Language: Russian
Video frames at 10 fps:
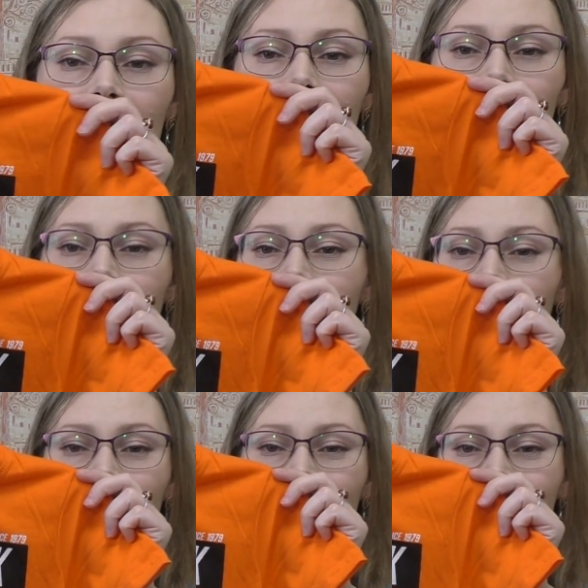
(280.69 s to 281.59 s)
А, вот
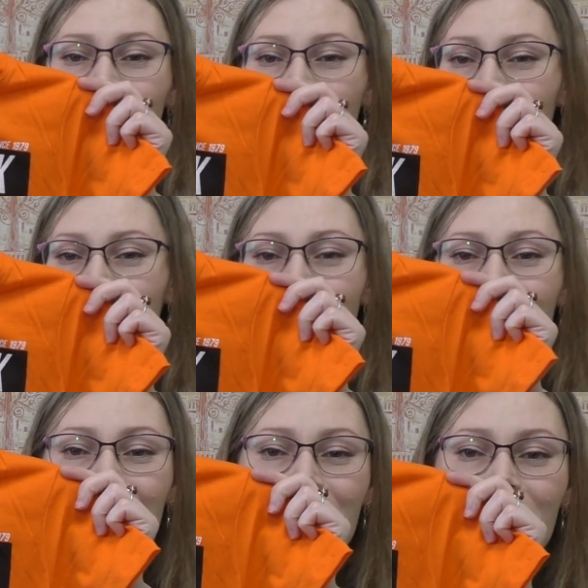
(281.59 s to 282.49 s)
такая вот
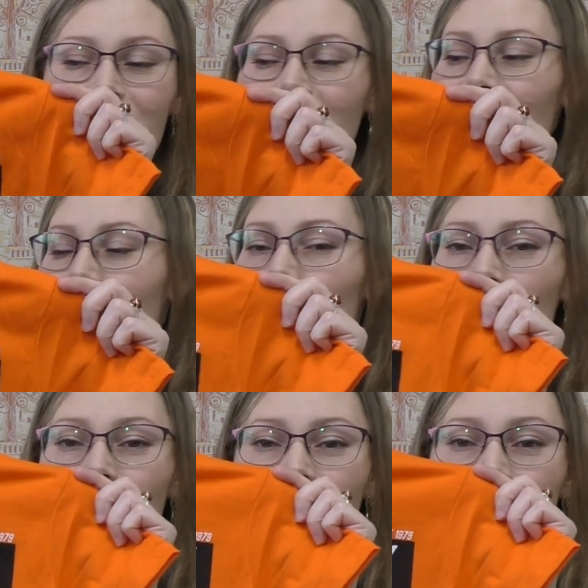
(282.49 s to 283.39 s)
классная, стильная,
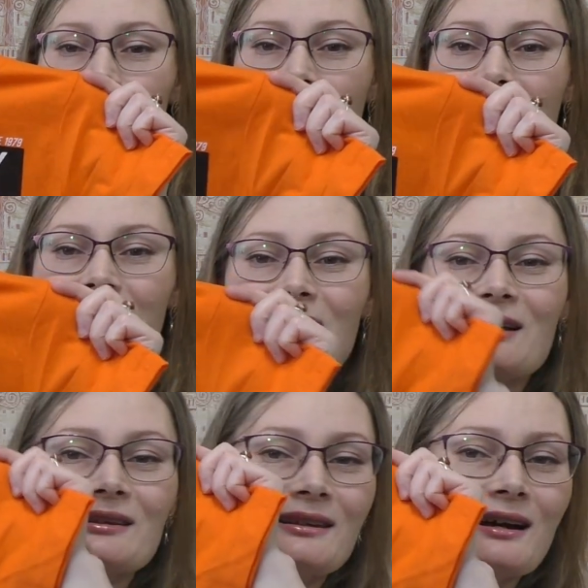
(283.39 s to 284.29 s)
очень
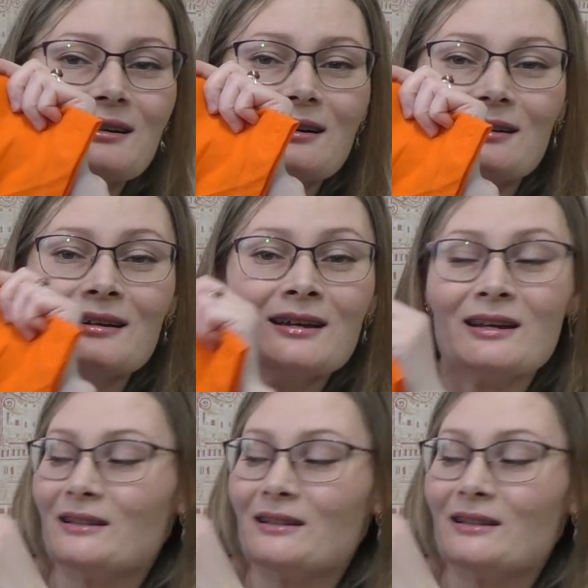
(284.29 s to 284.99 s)
мягкая, яркая.